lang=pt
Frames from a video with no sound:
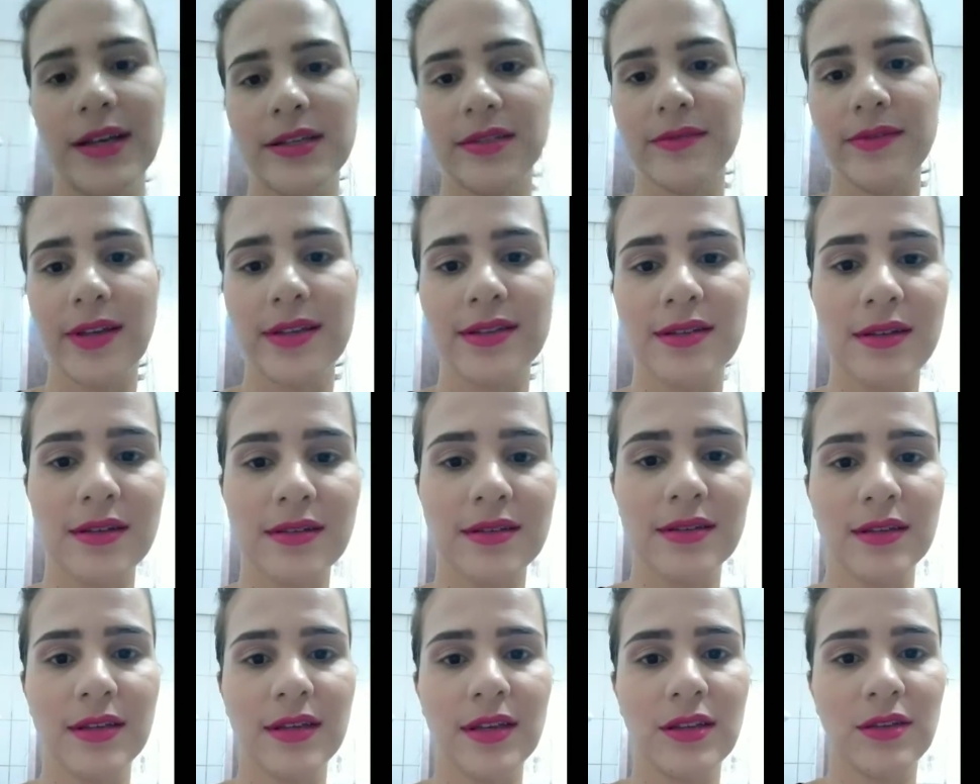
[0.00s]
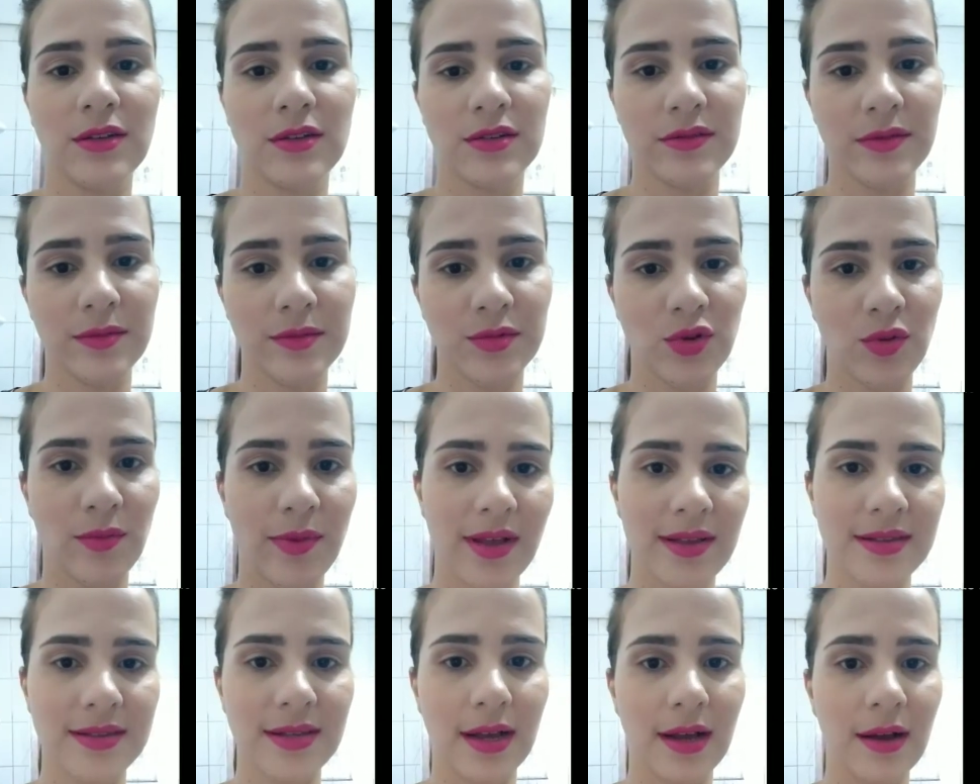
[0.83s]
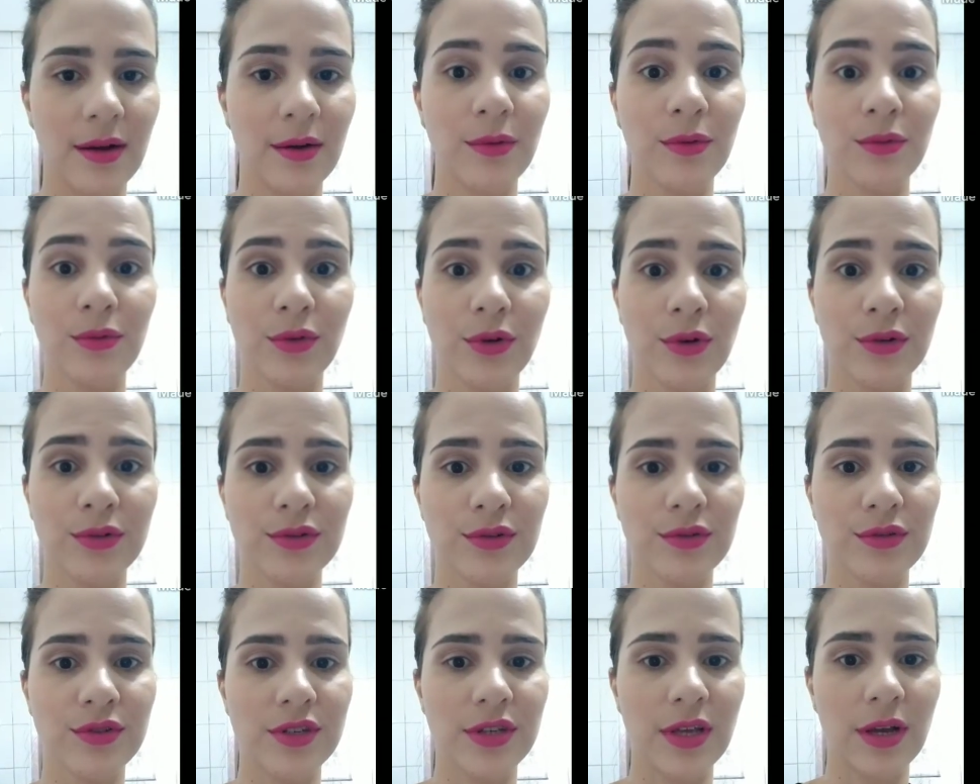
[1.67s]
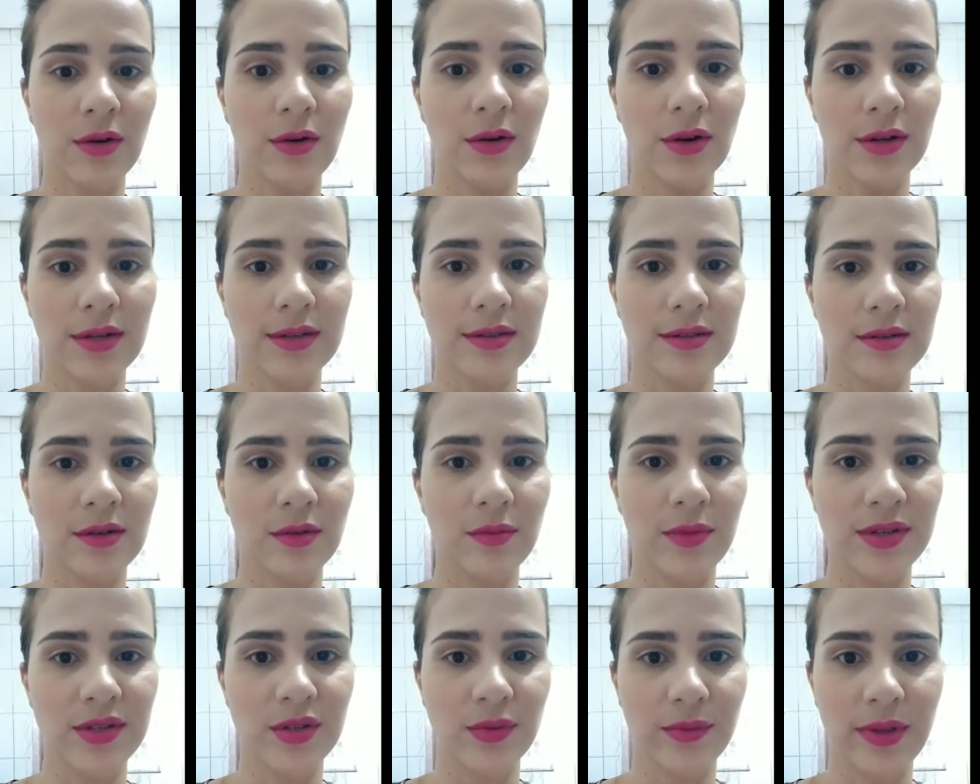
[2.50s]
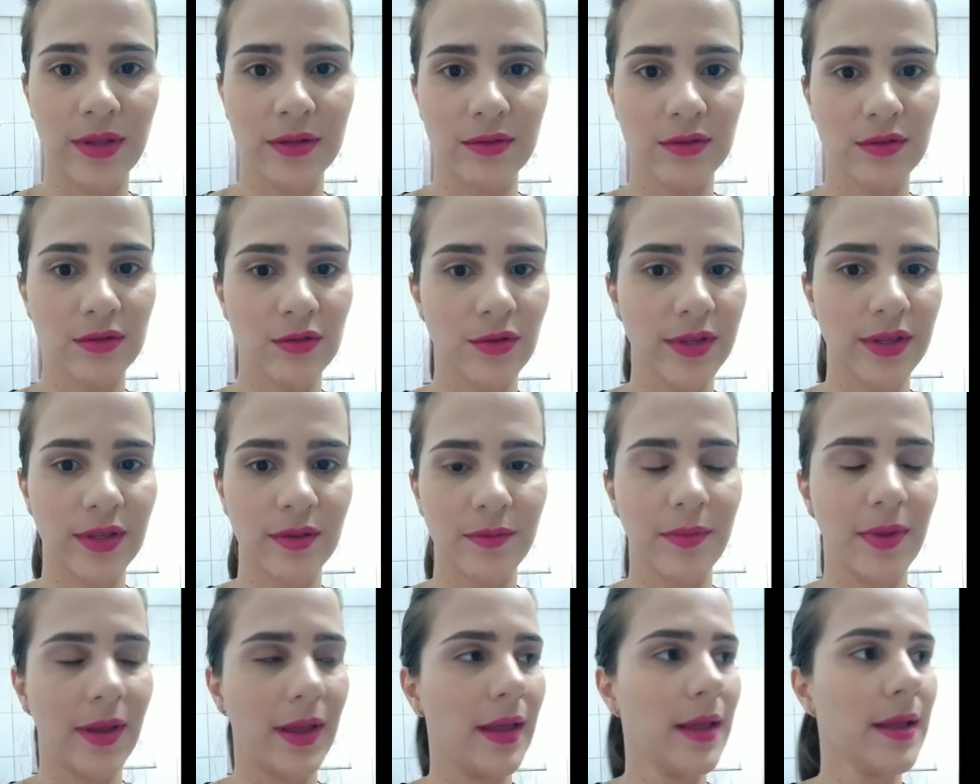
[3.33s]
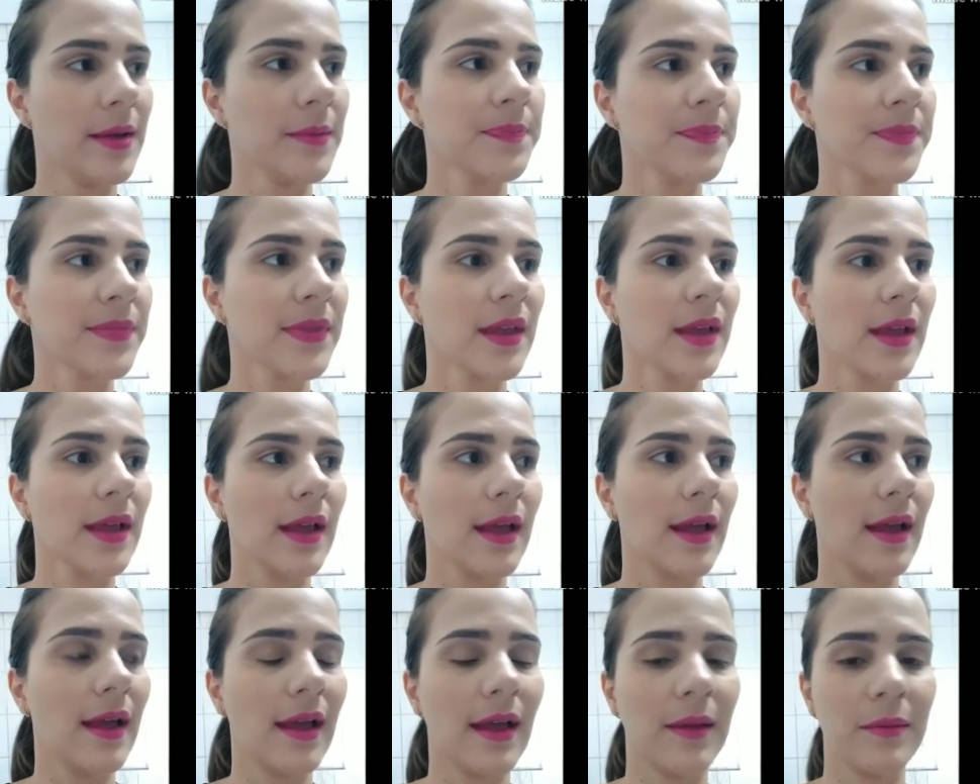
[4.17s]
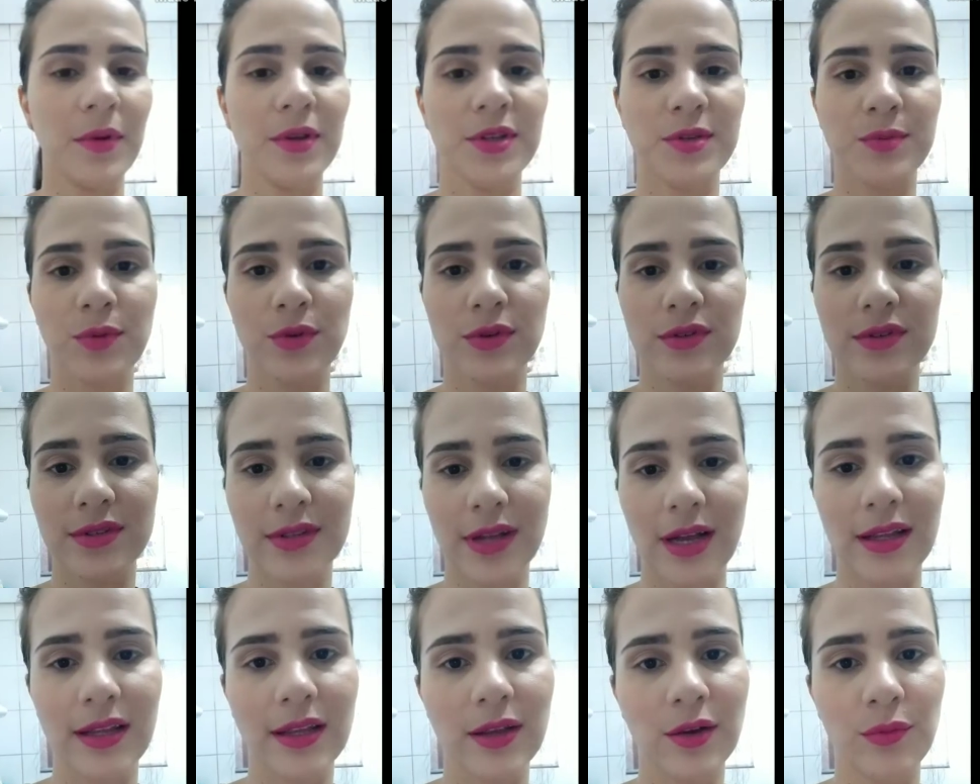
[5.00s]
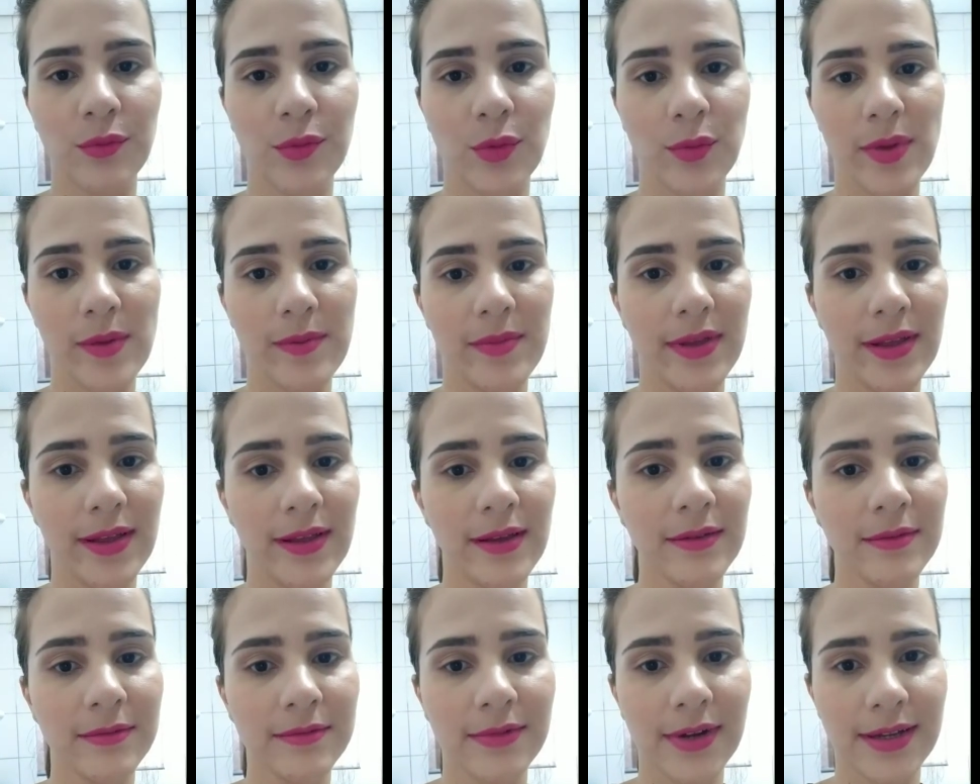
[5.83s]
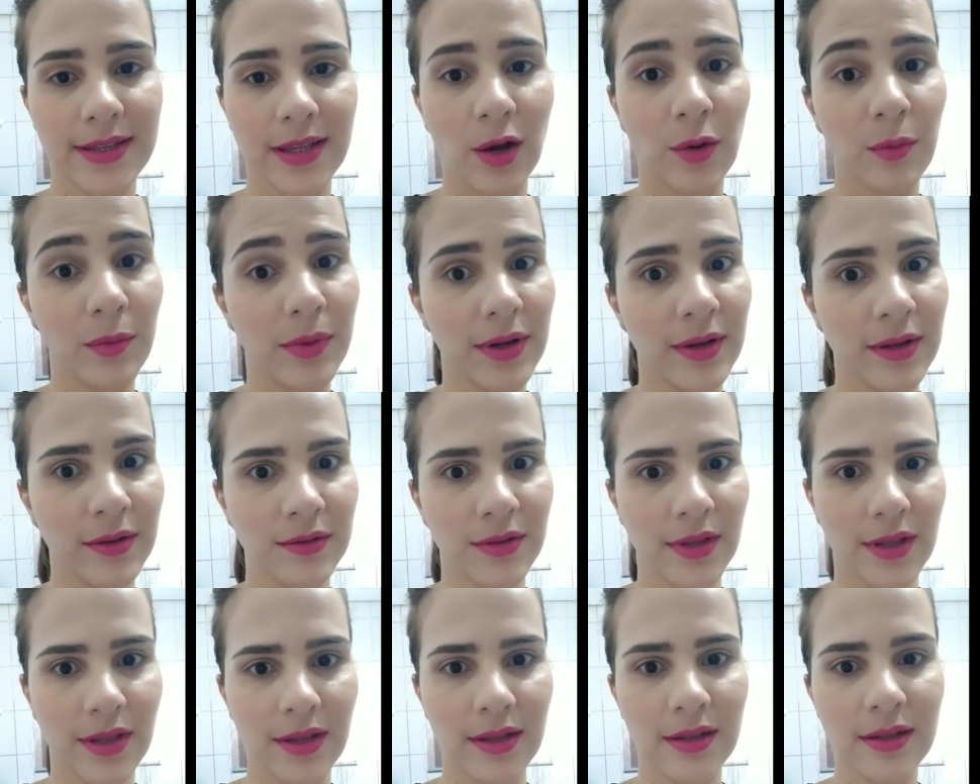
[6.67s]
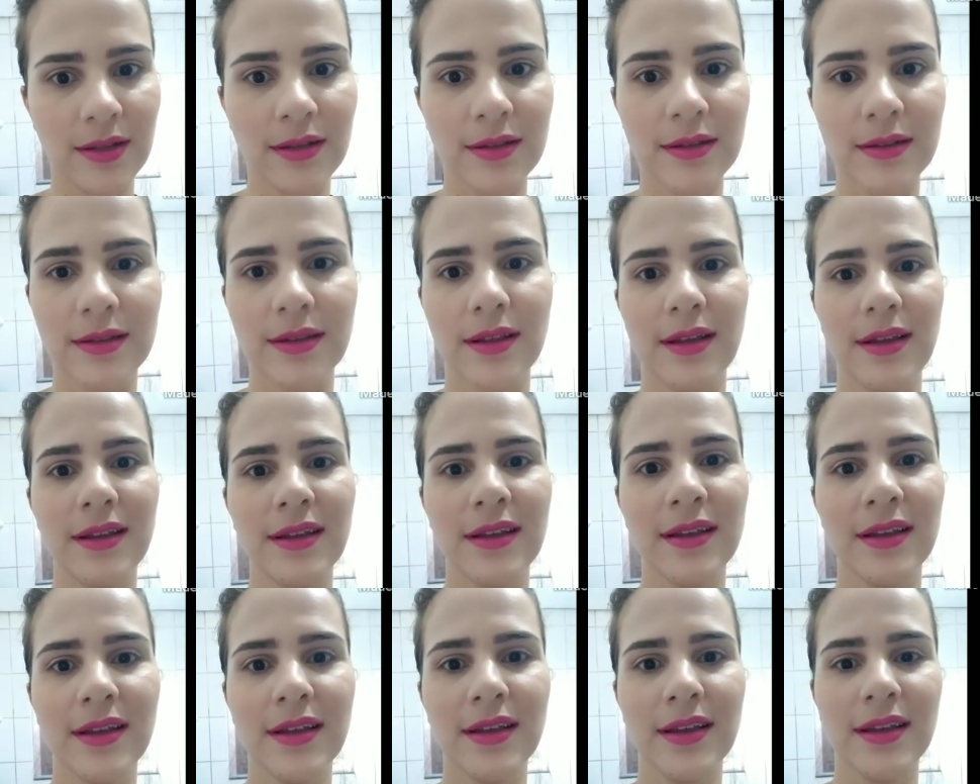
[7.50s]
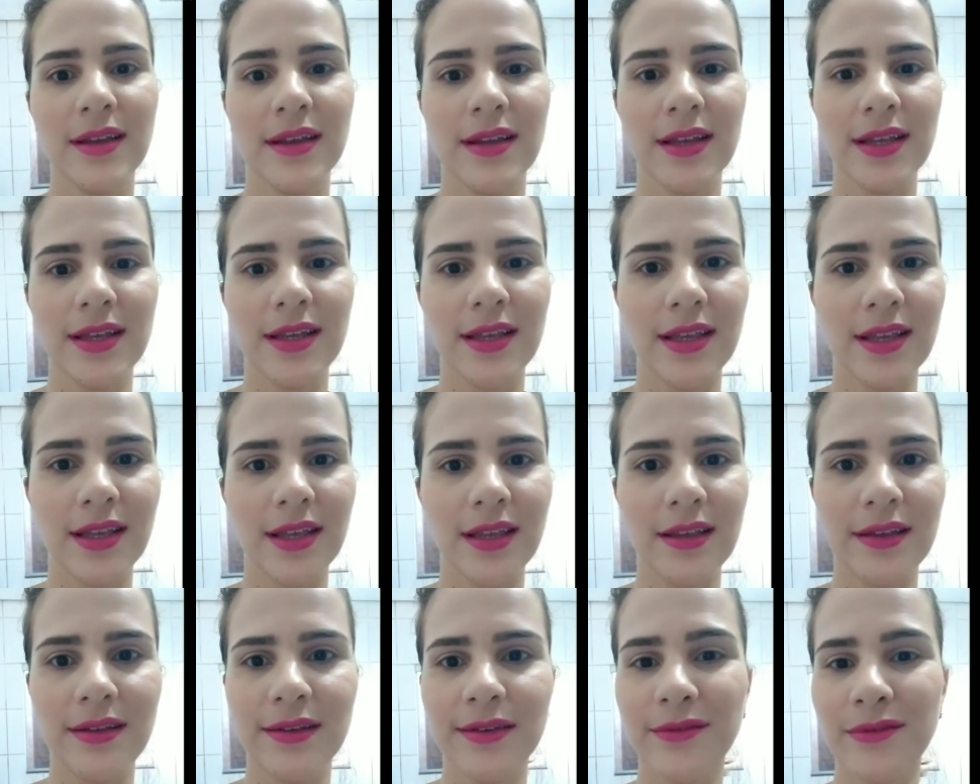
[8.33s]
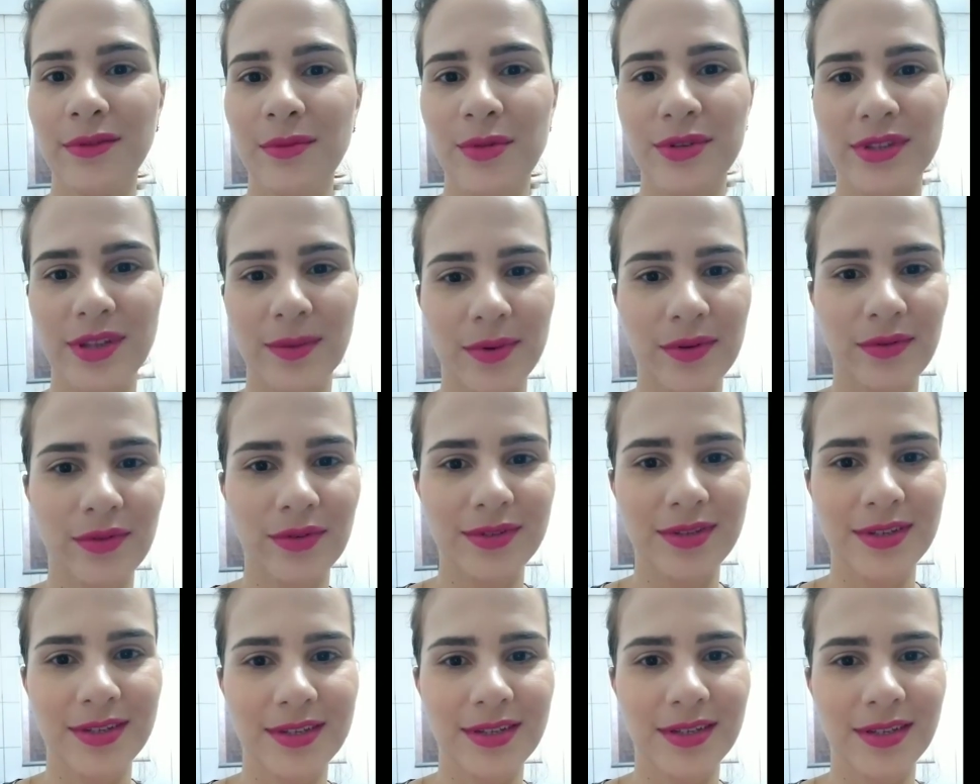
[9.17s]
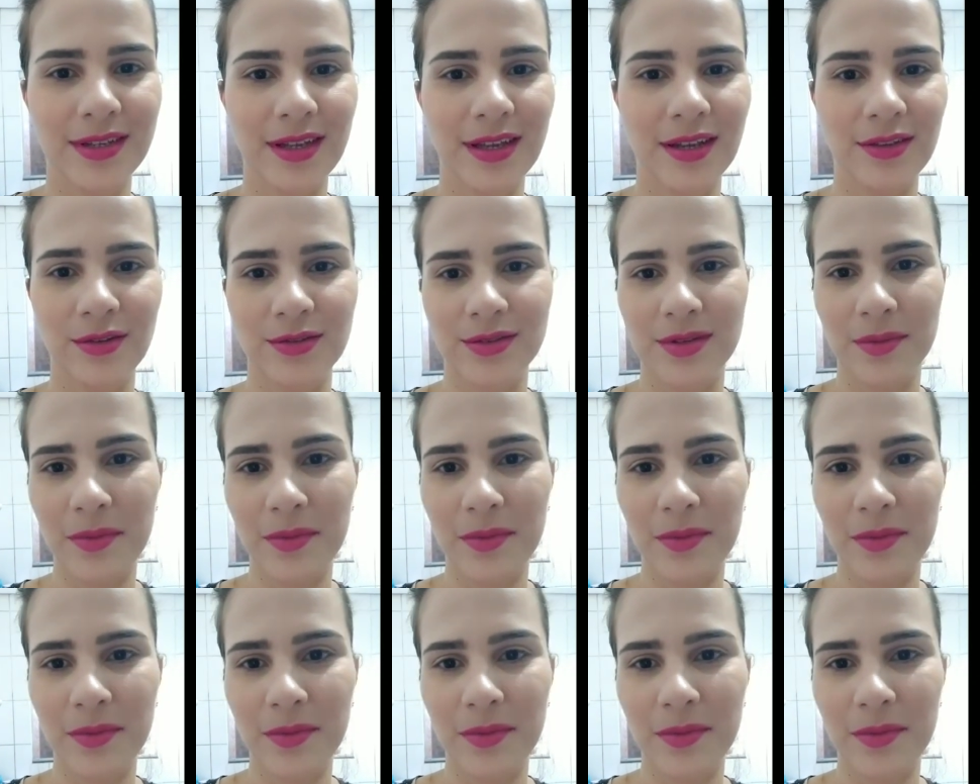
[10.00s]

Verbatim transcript: as vasilhas aqui e nós vamos começar o nosso dia. Agora são mais ou menos 8 e meia. É, meu esposo tá ali com meu bebê, vai dar o banho nele, né? E vou mostrar pra vocês aqui a nossa